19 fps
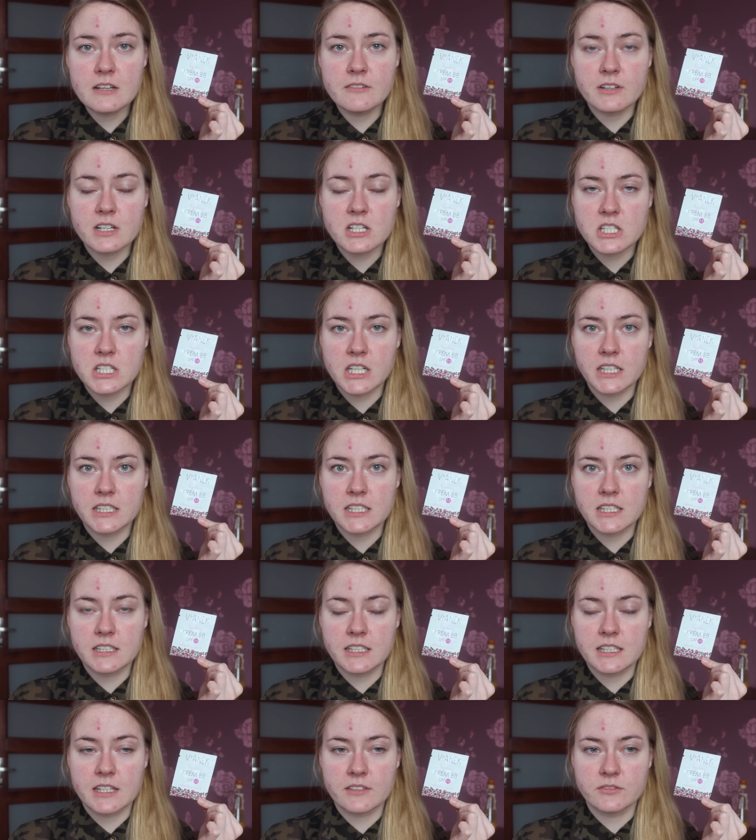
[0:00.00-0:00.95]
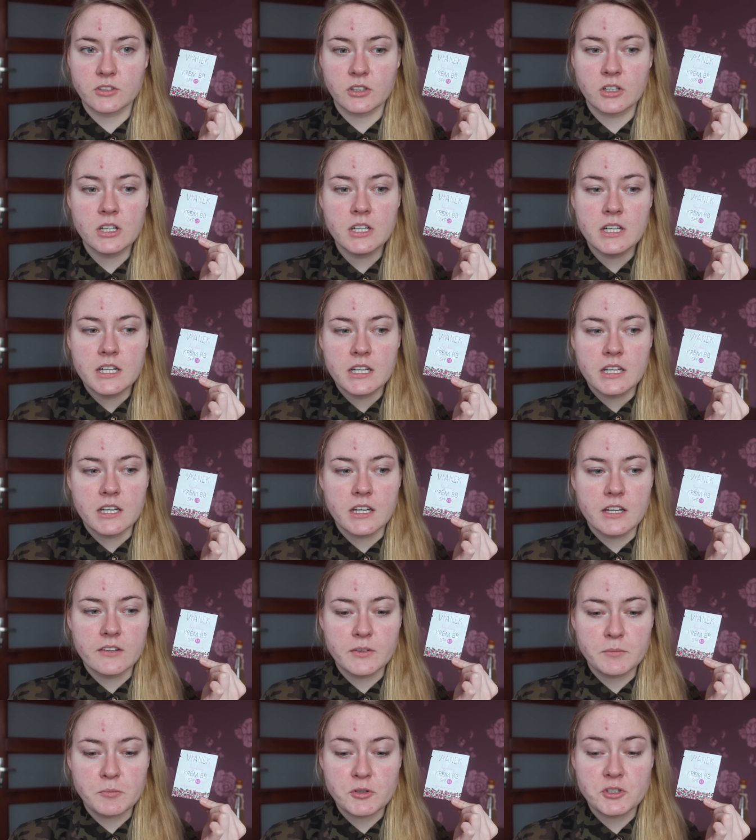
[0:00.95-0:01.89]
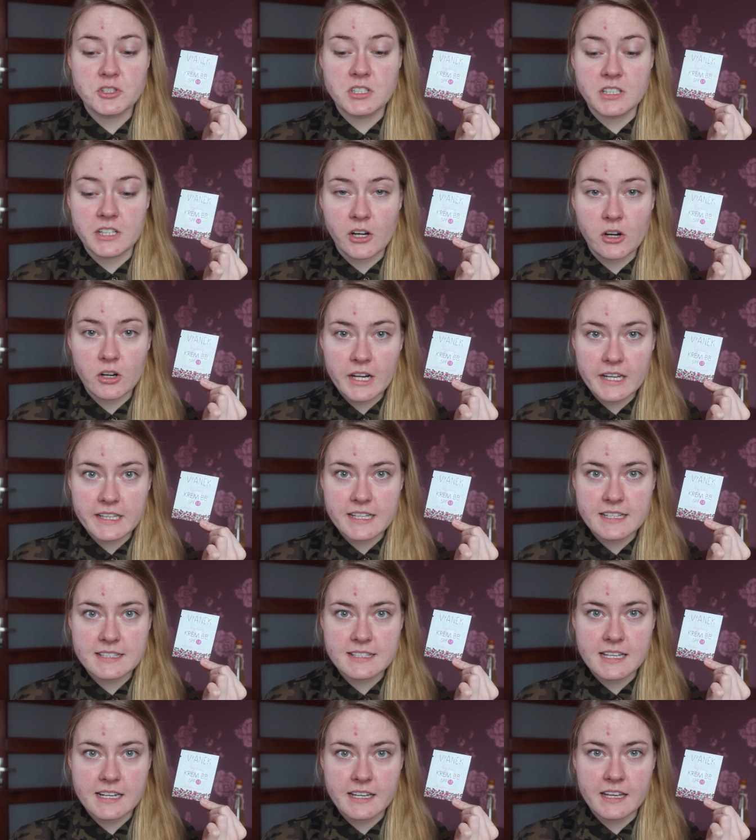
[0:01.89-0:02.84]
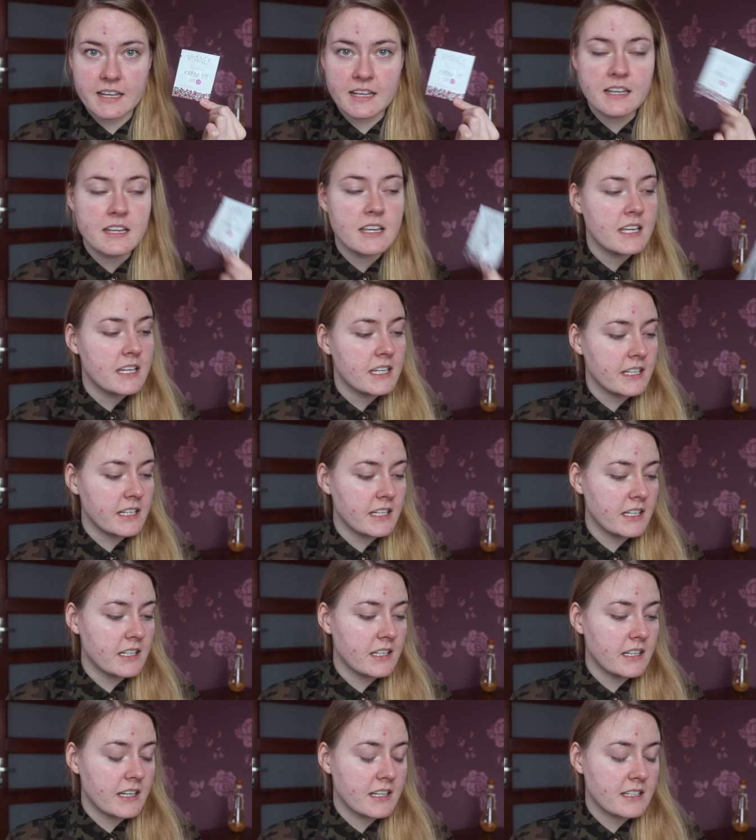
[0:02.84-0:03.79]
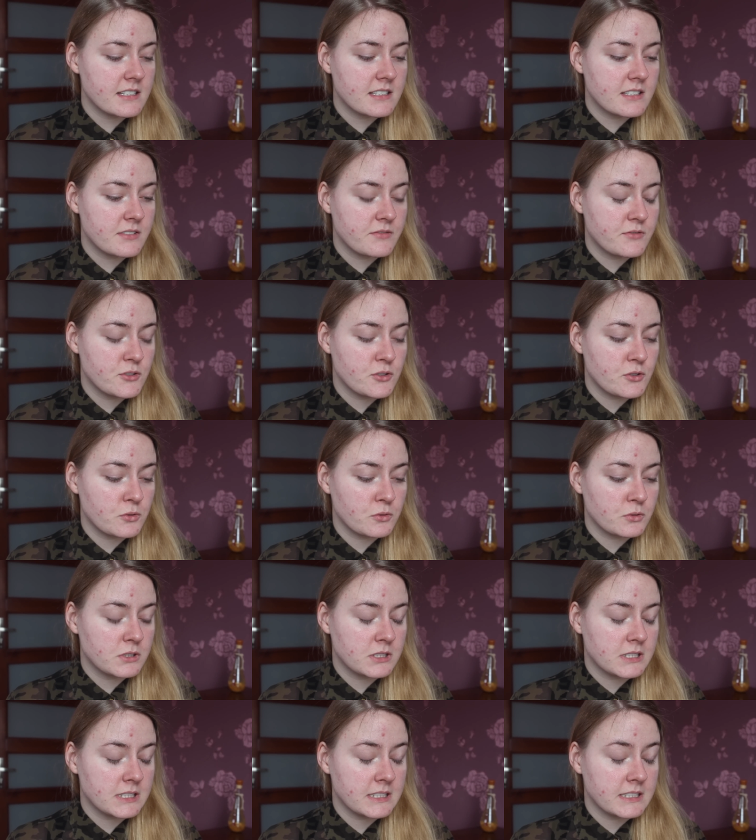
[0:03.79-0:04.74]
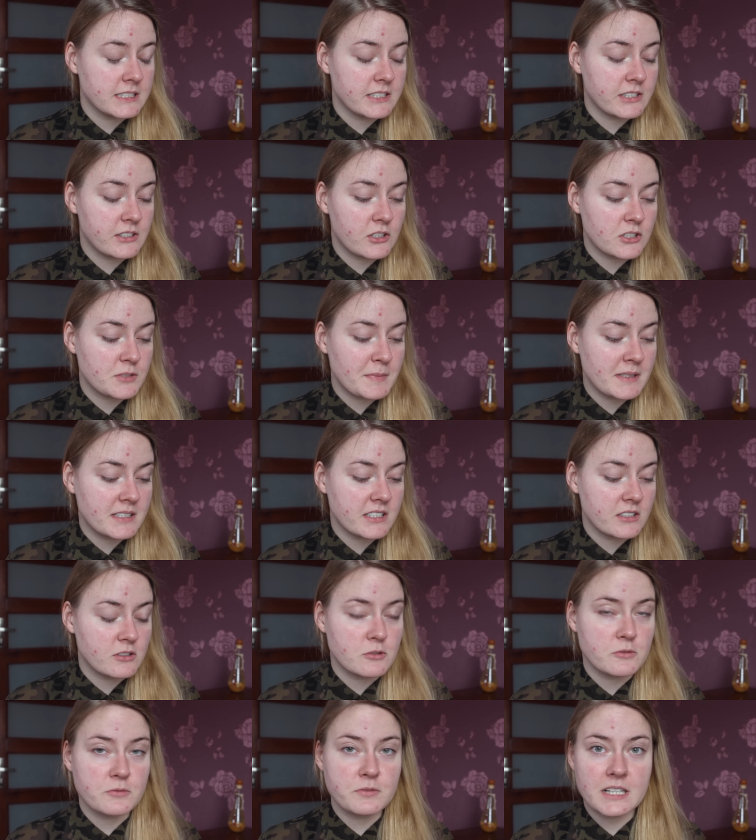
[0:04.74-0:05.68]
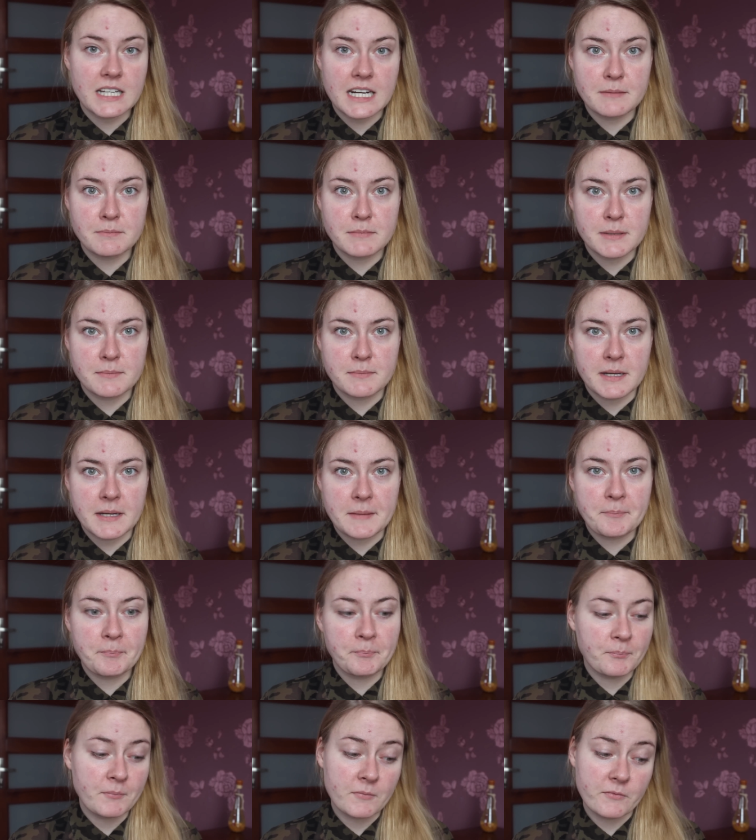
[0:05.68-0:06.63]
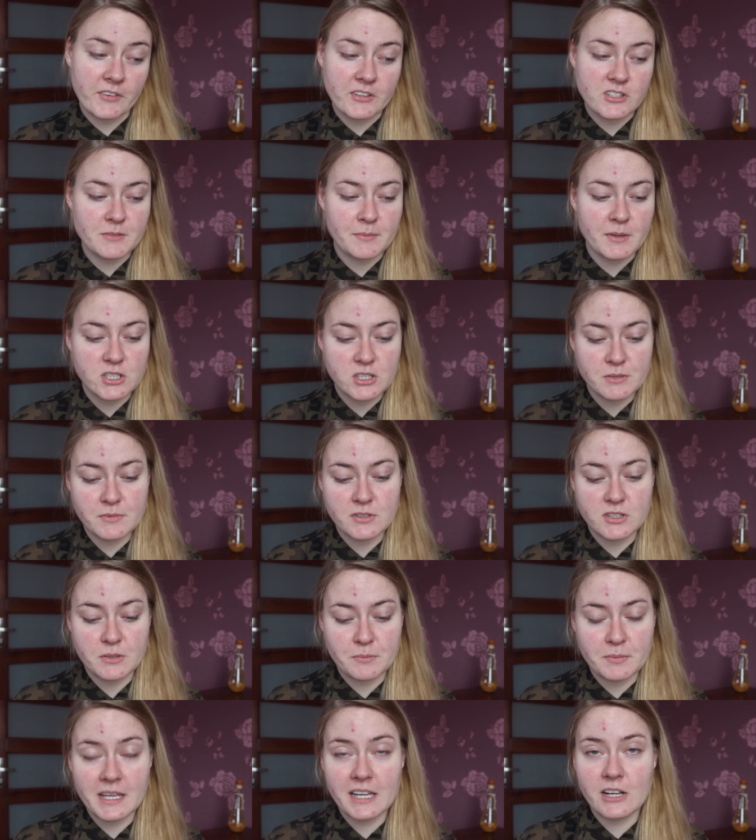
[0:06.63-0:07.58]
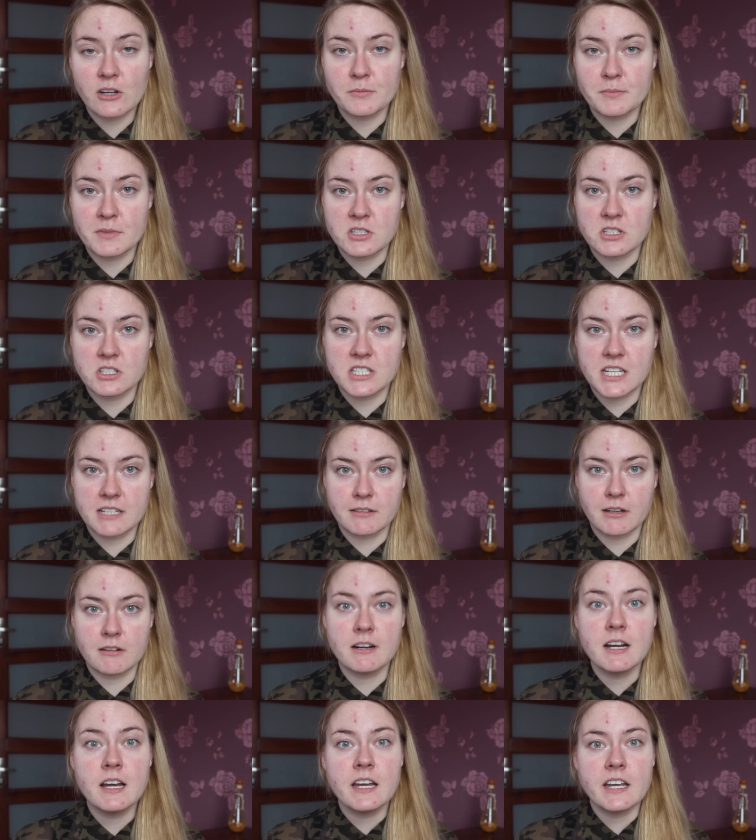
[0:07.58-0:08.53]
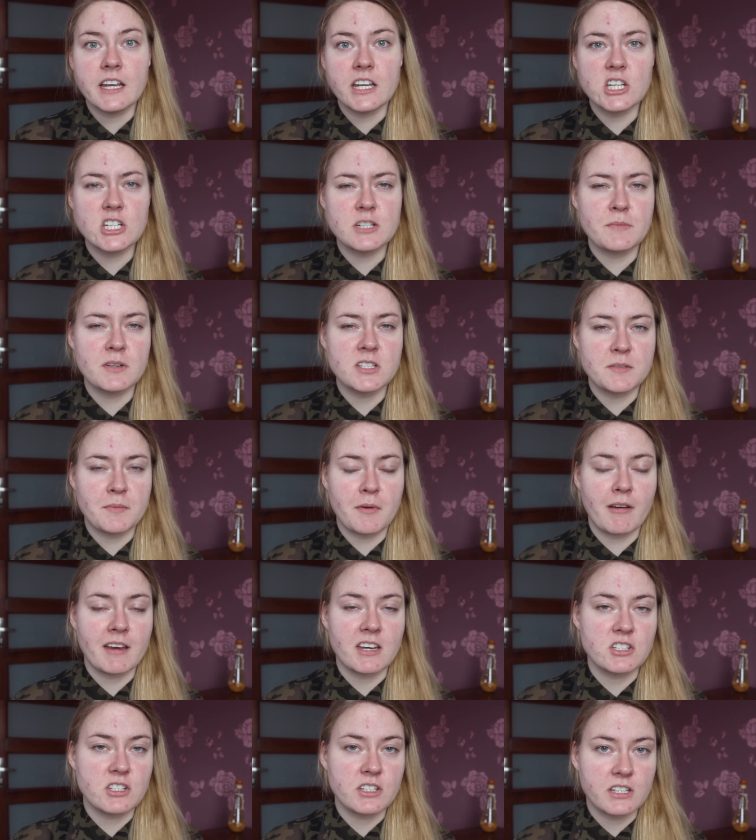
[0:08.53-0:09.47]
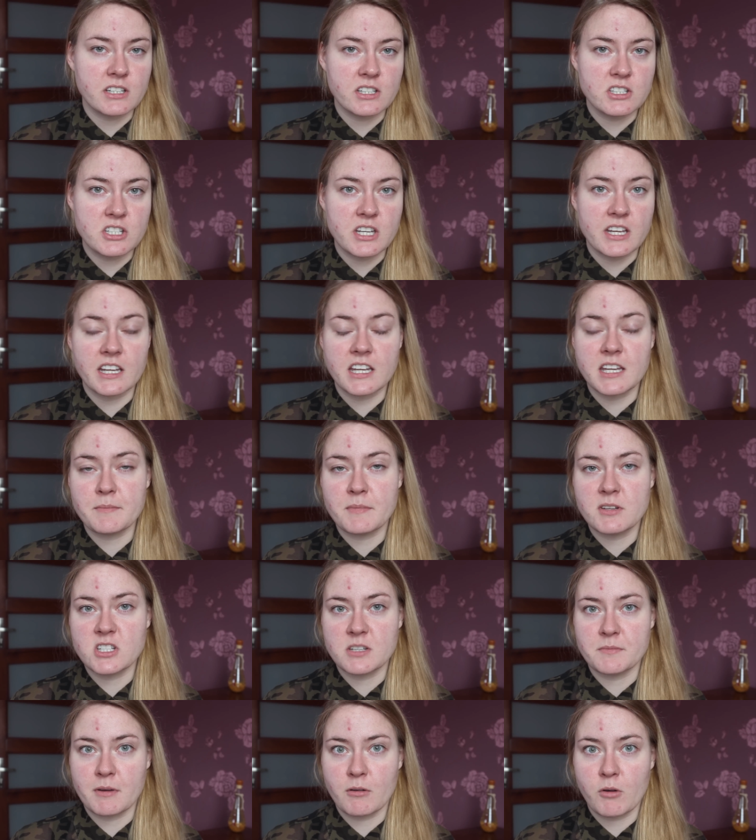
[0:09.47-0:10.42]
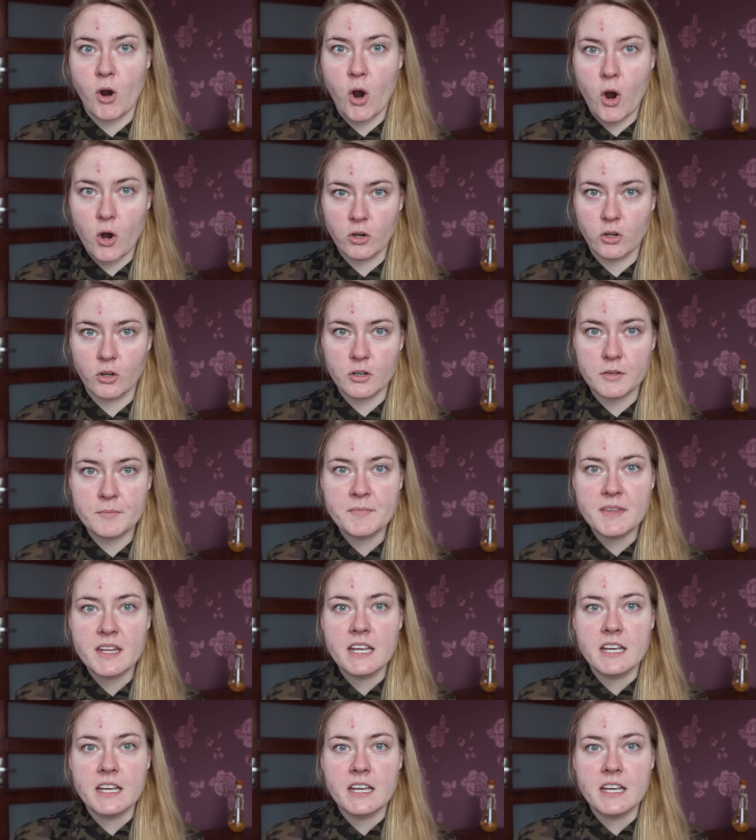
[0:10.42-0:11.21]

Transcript: Właśnie niedawno e, wypuścili kolejne serie i jest wśród e, tych kosmetyków krem BB więc zobaczymy sobie, jak on będzie działał i czy będzie miał jakieś krycie, jaki będzie miał kolor.